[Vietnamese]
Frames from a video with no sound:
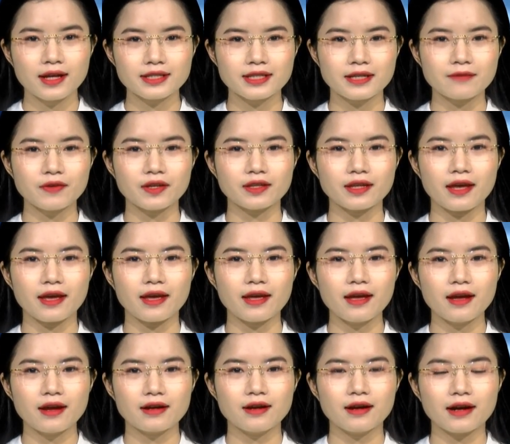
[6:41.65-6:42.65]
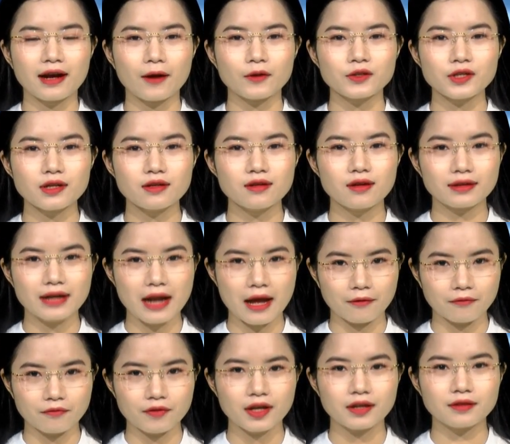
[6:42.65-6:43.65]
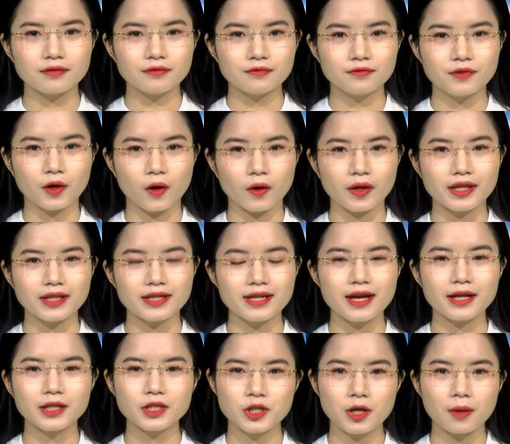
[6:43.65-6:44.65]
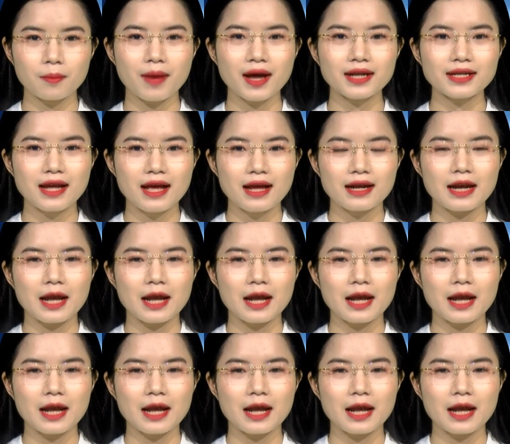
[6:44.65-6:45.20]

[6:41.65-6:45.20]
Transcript: Chính vì thế, nâng cao chất lượng đảng viên vừa có ý nghĩa trước mắt